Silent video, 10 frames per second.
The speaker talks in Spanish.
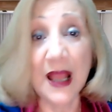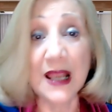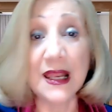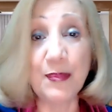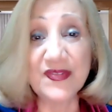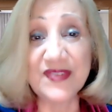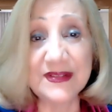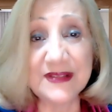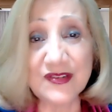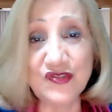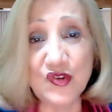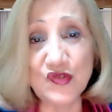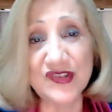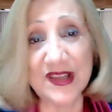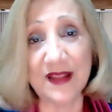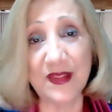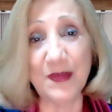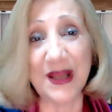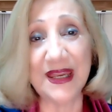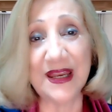La presentación será de
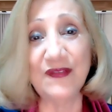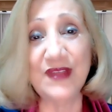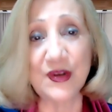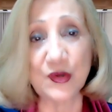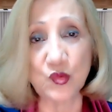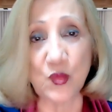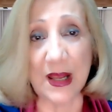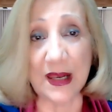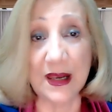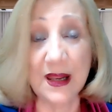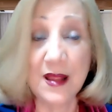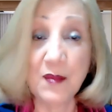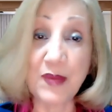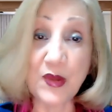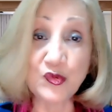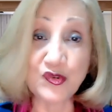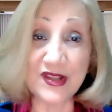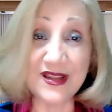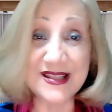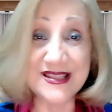manera virtual, pero
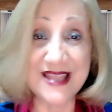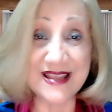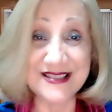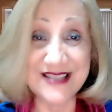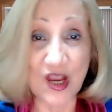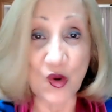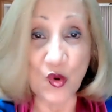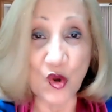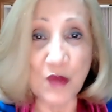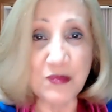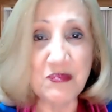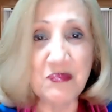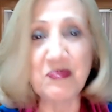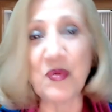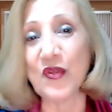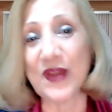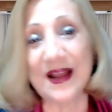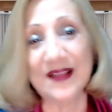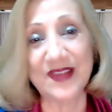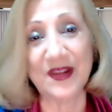ustedes desde Colón
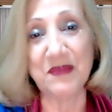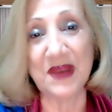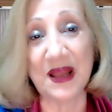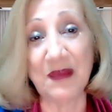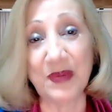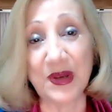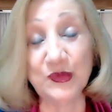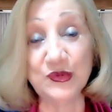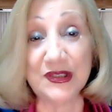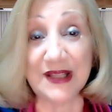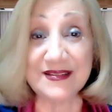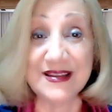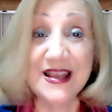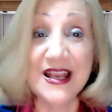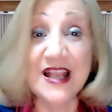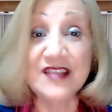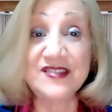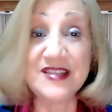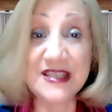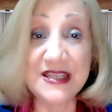podrán hacerme las preguntas.
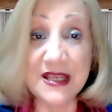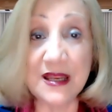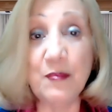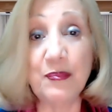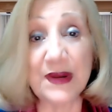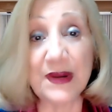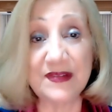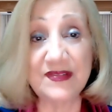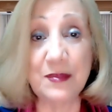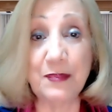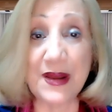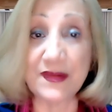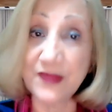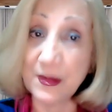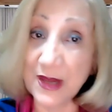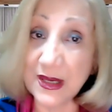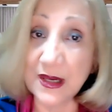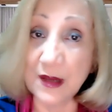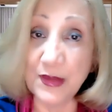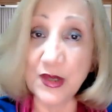Si quieren participar de
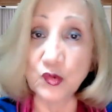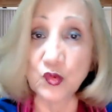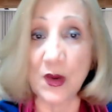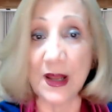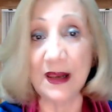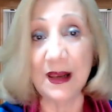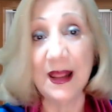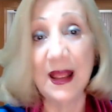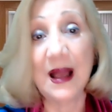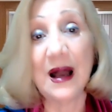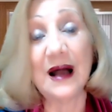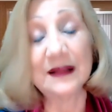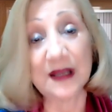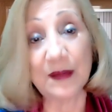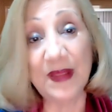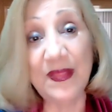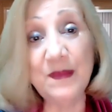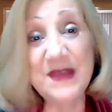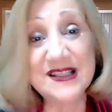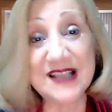manera virtual, a través
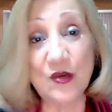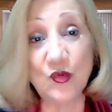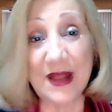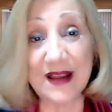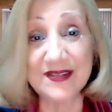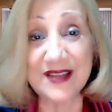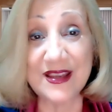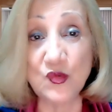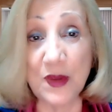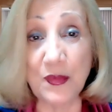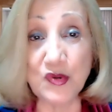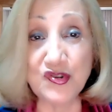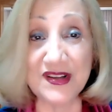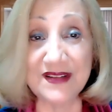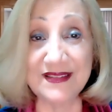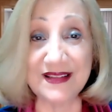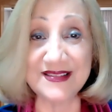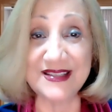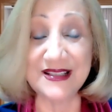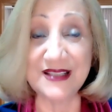de mi celular 6980
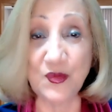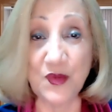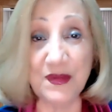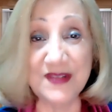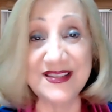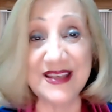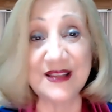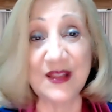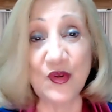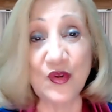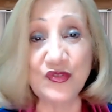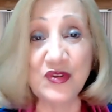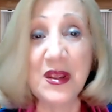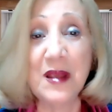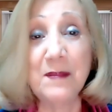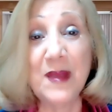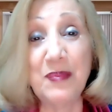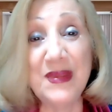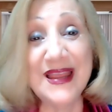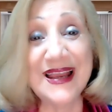7972 me
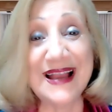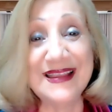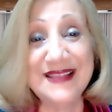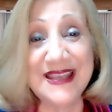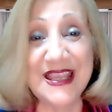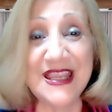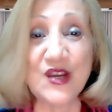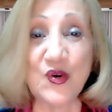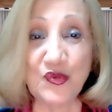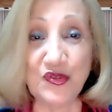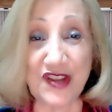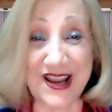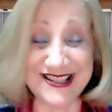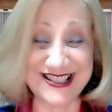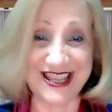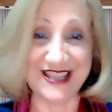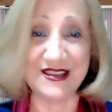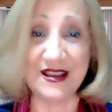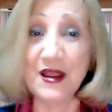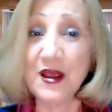piden ID y
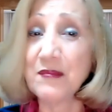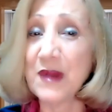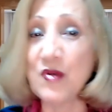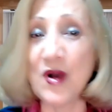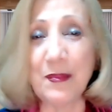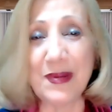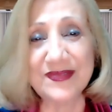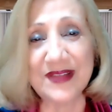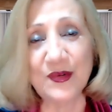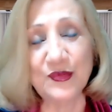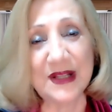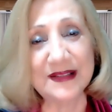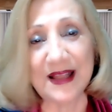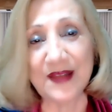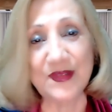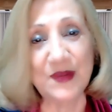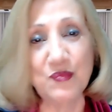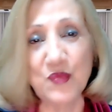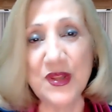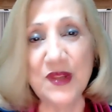contraseña. Vamos a pasar una tarde
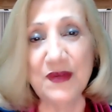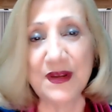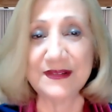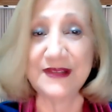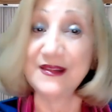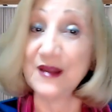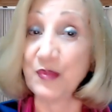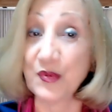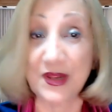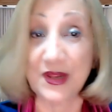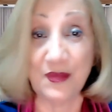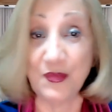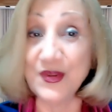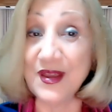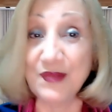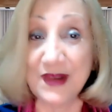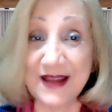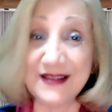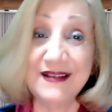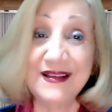muy divertida porque les voy a
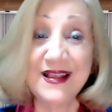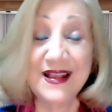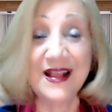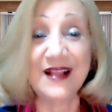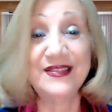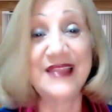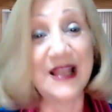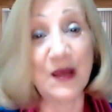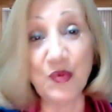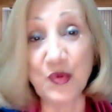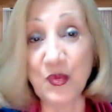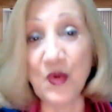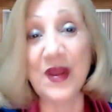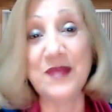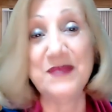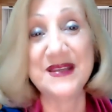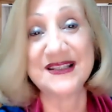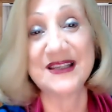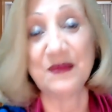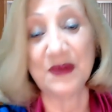hablar de la burbuja
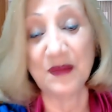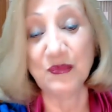invisible.